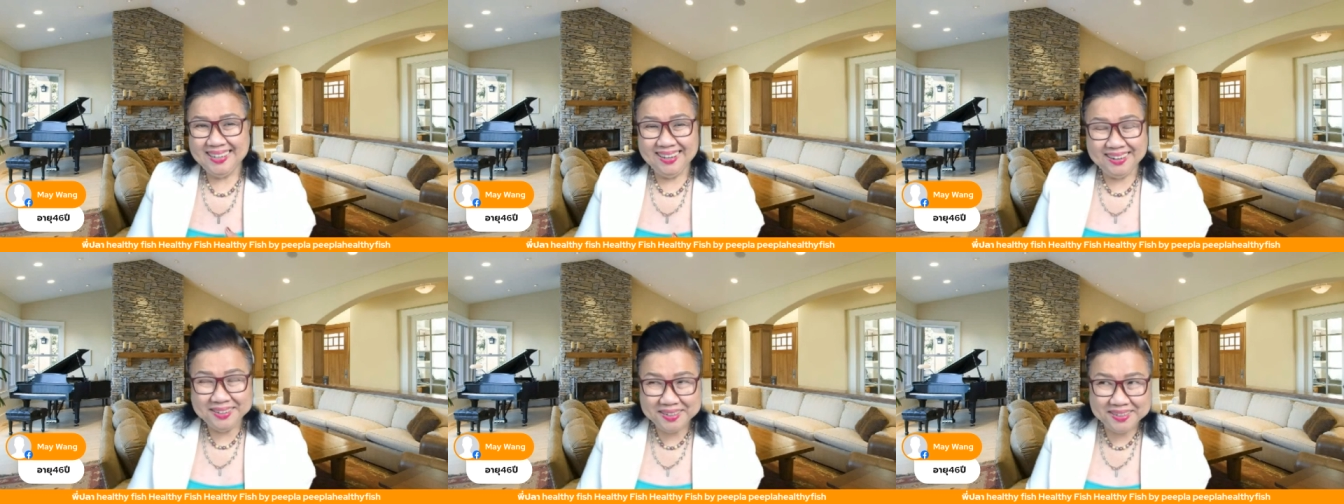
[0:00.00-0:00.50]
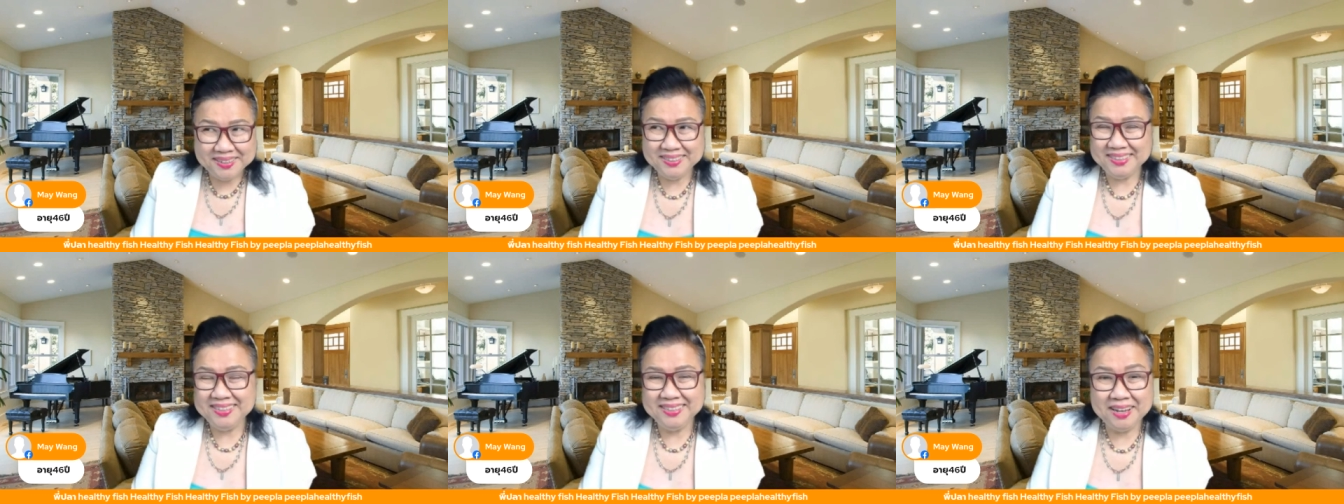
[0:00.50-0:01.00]
เออจ
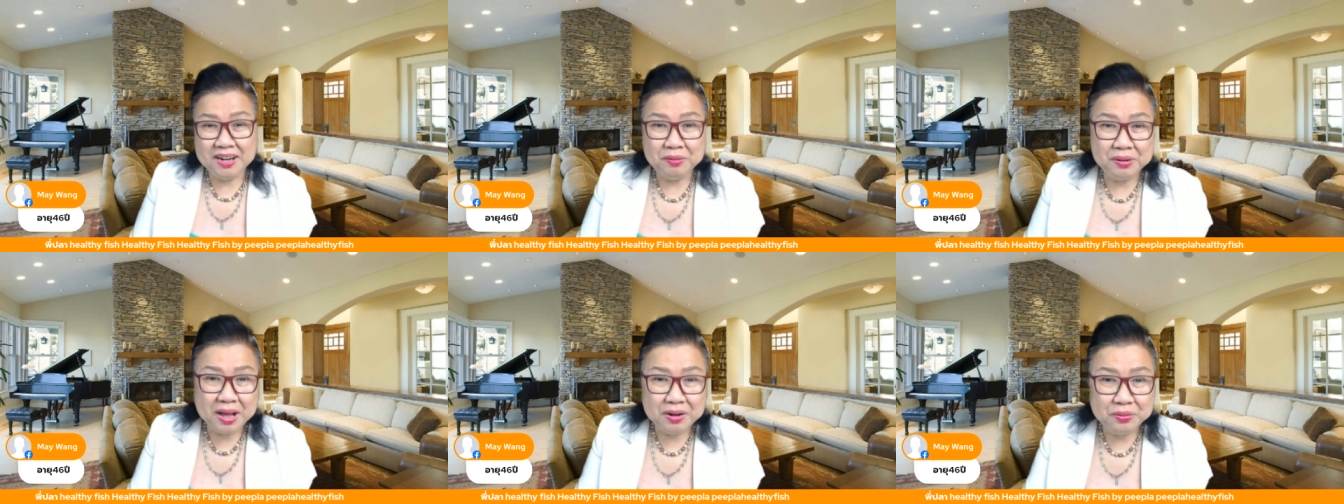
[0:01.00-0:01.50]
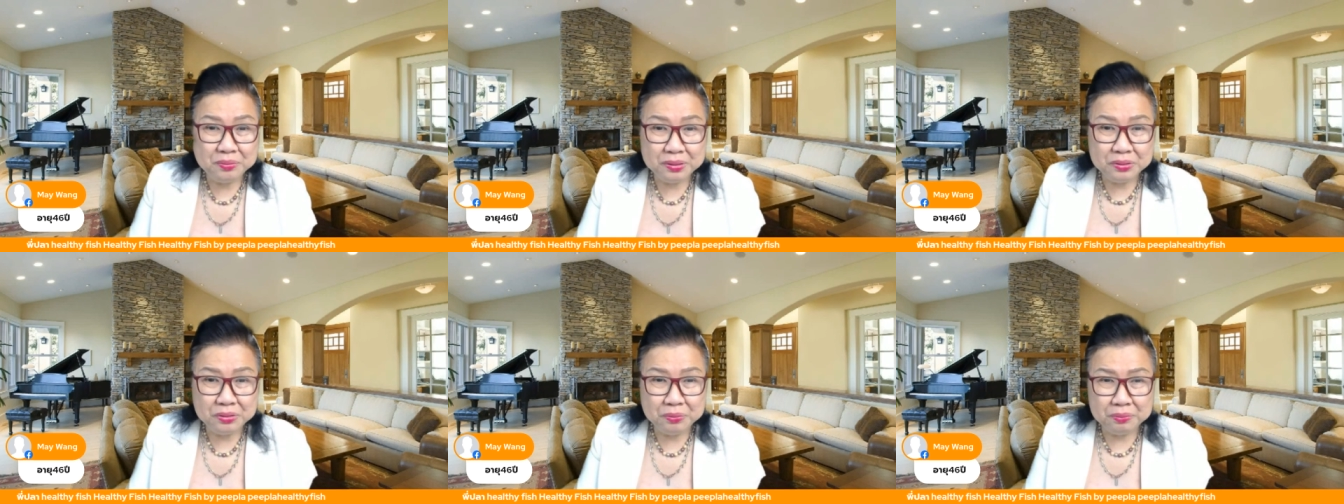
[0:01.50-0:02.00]
ริงนะเรานั่งดูกระ
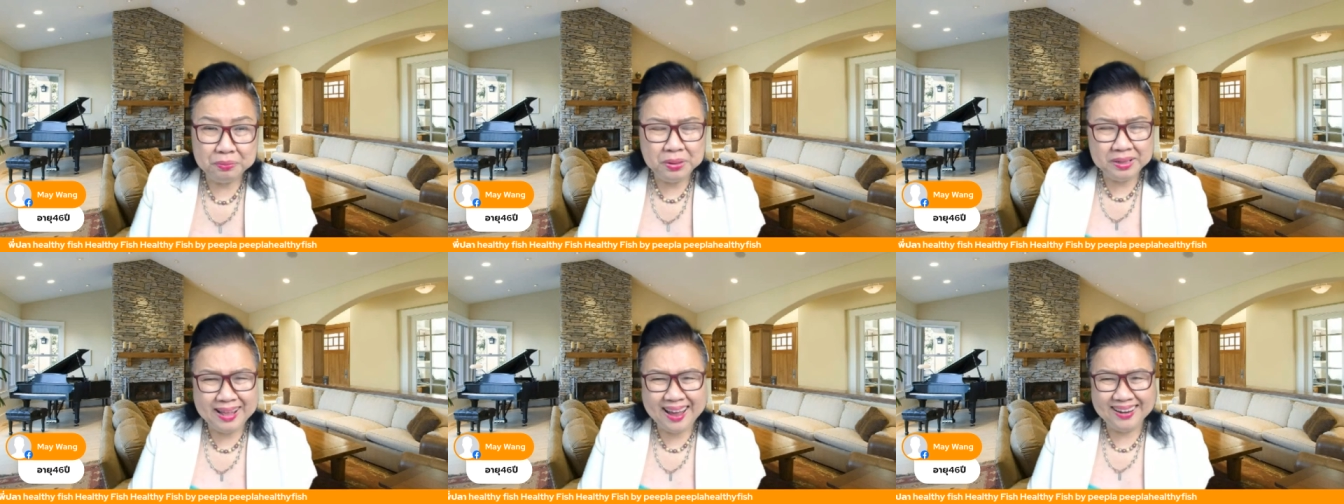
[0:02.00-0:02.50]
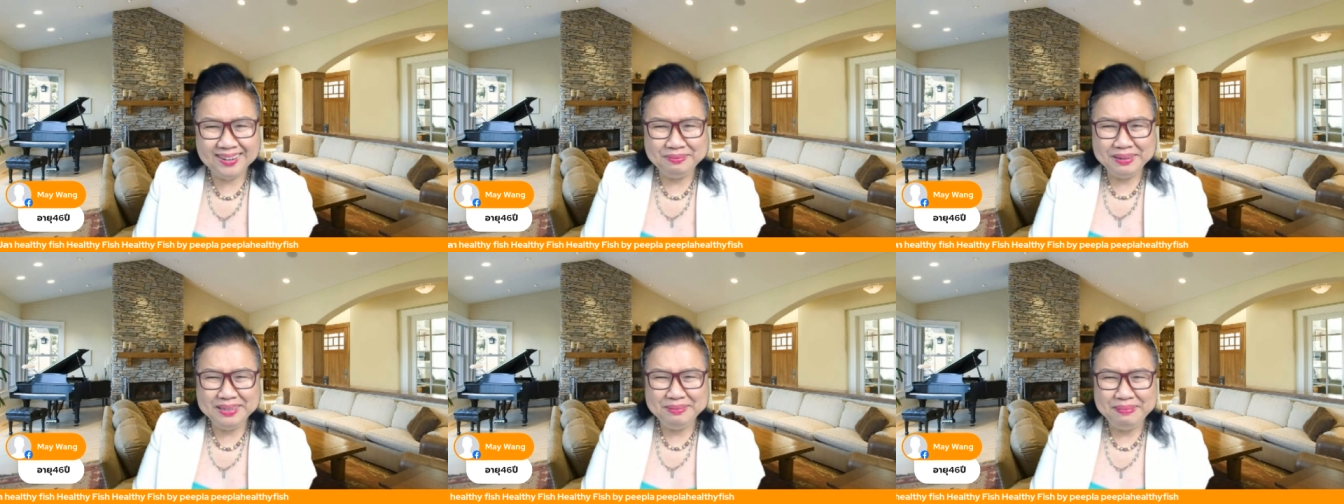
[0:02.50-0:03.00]
จกอุ้ยตายเรา
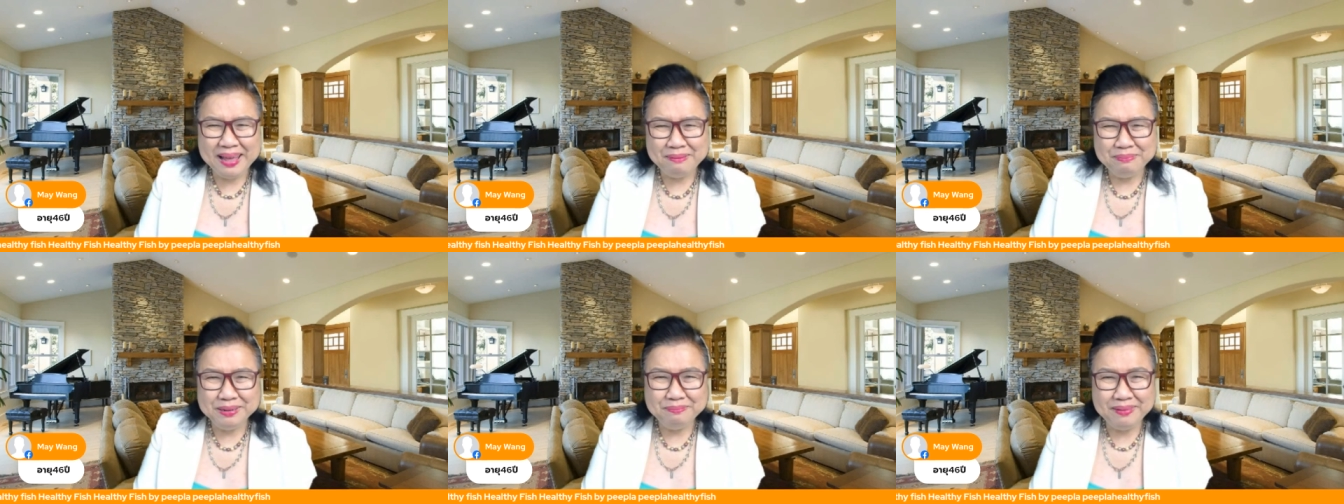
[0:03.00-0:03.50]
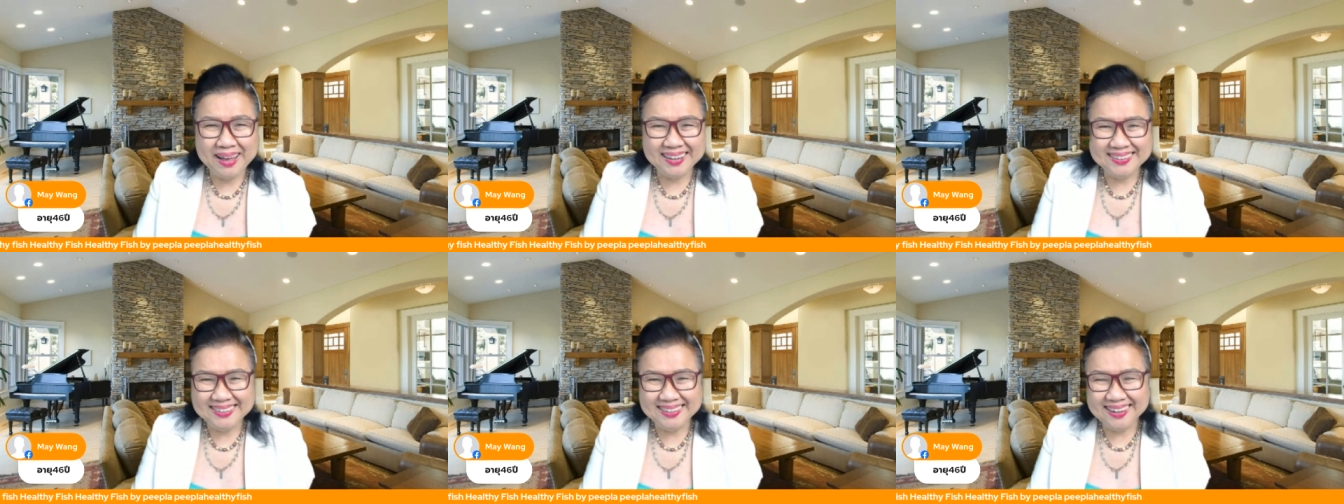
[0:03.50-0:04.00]
ไม่ยิ้มหน้าบึ้งมาก
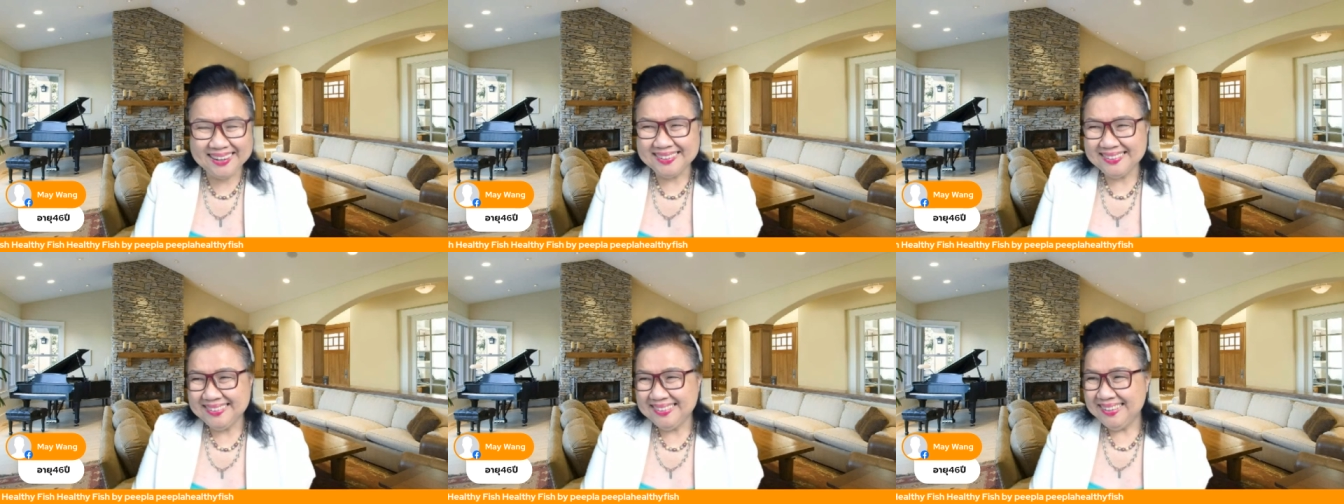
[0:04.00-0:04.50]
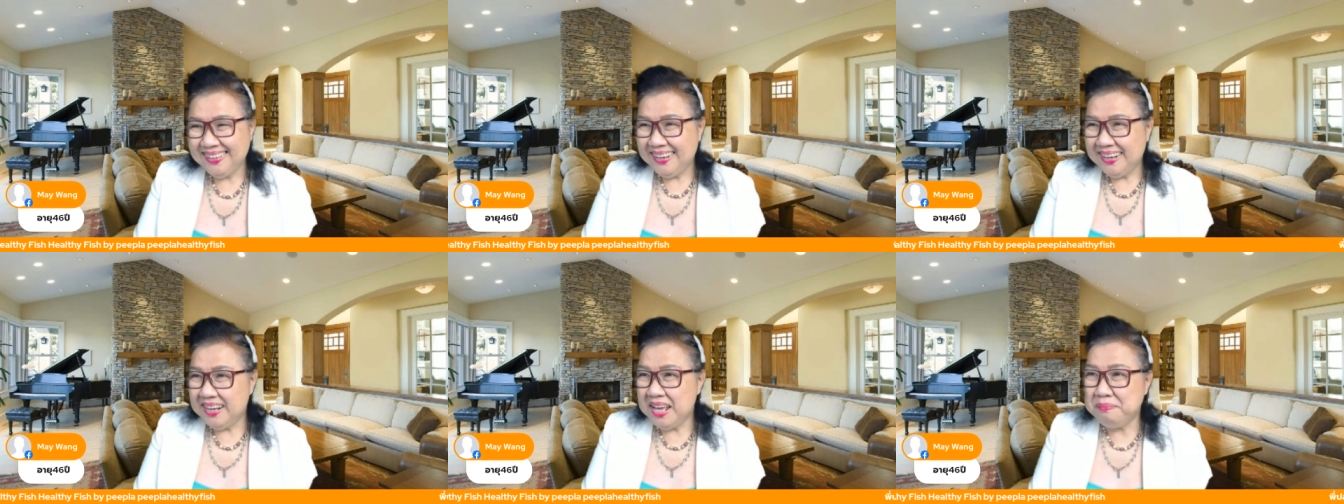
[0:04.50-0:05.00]
เลยอ่ะ
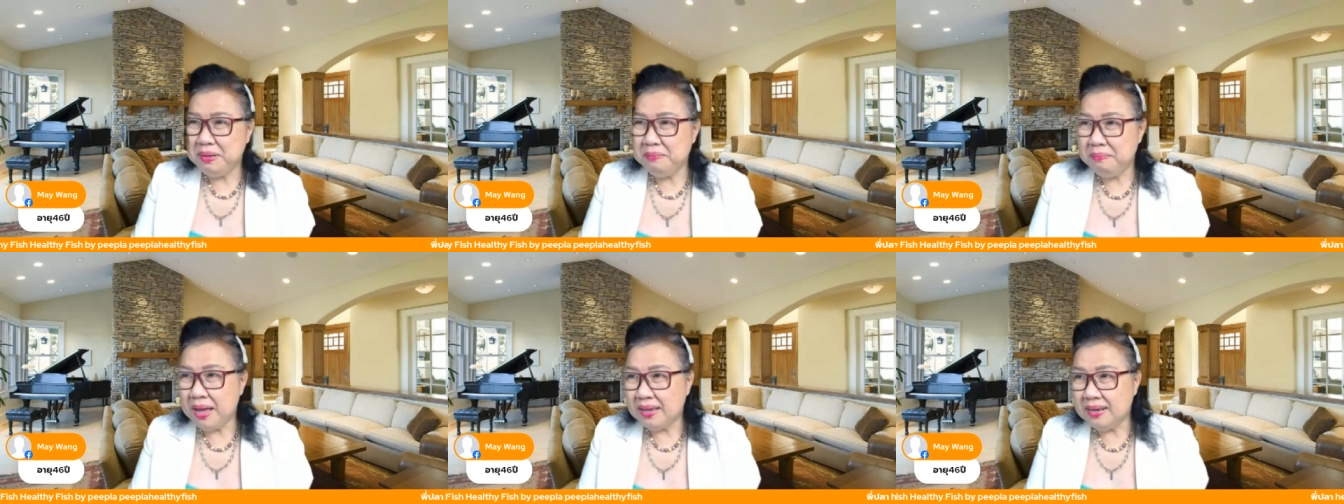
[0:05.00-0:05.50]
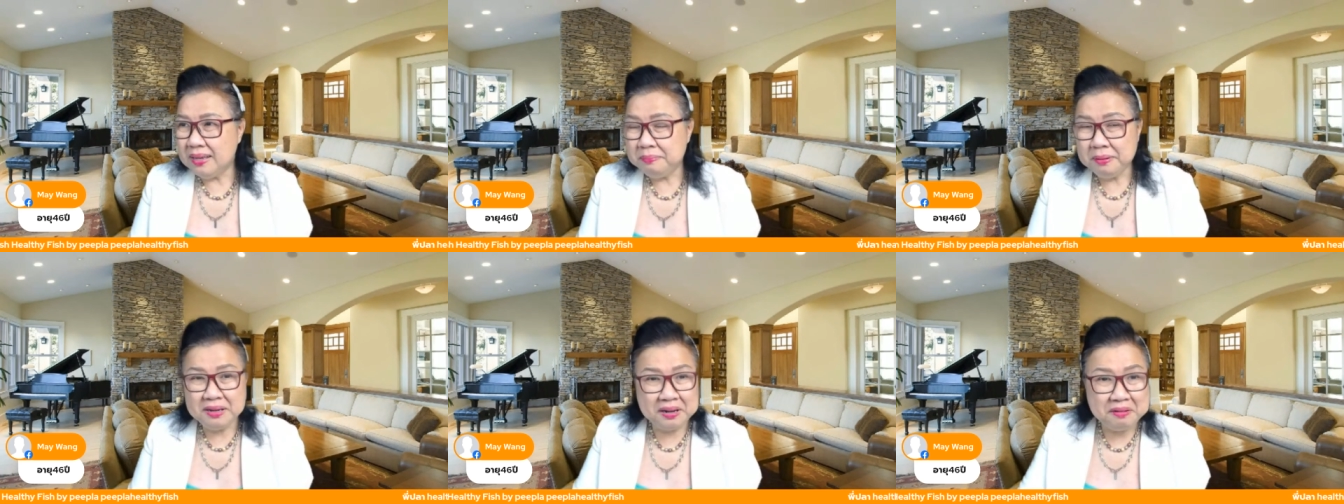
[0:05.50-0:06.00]
หน้าบึ้งมากเลยเพ
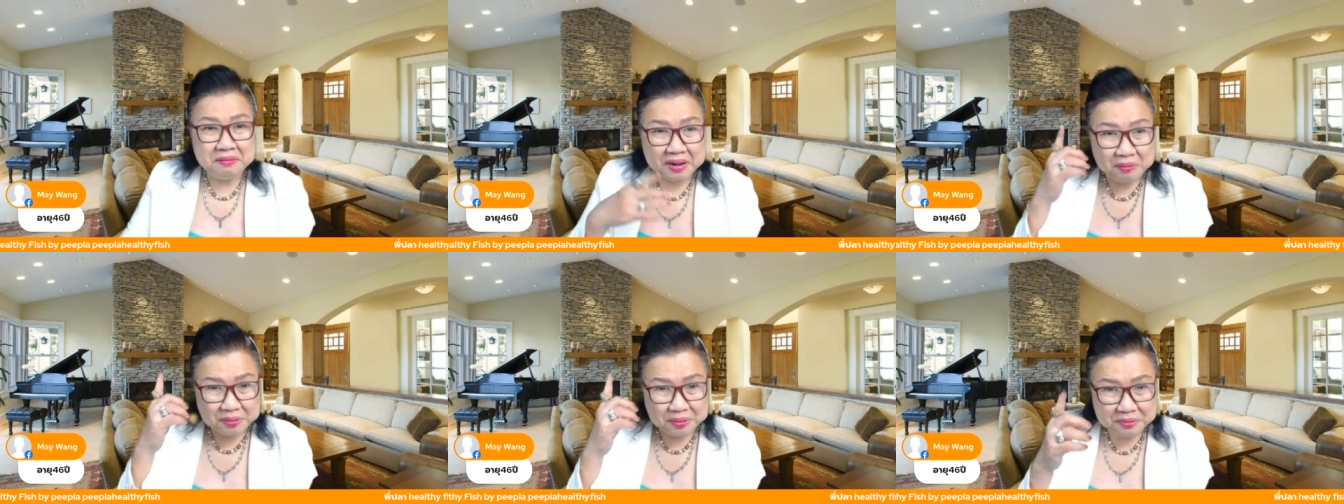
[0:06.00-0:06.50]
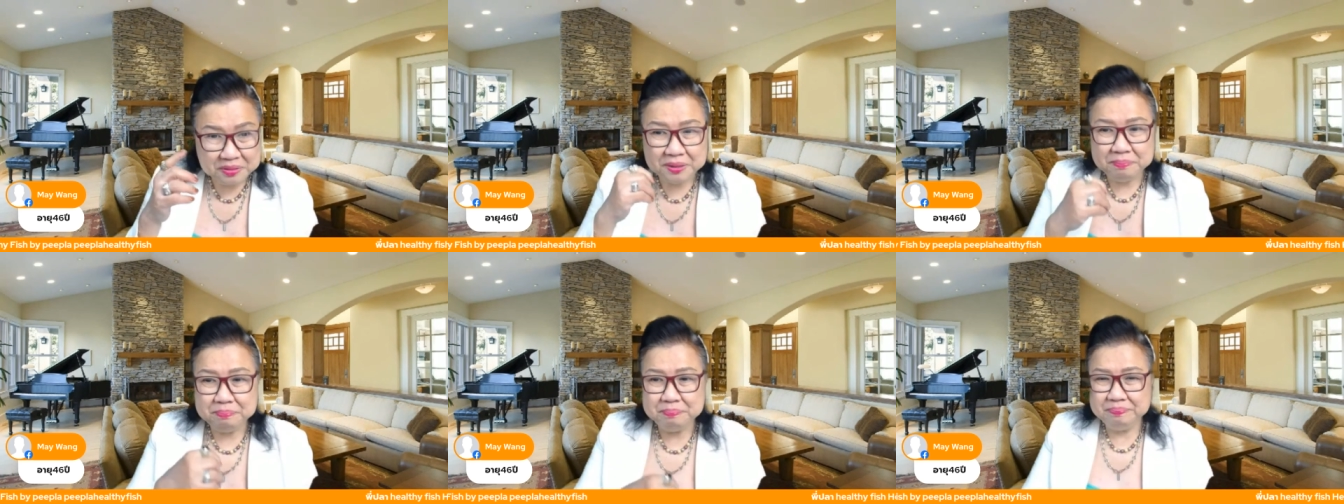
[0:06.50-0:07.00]
ราะนั้นเราต้องยิ้ม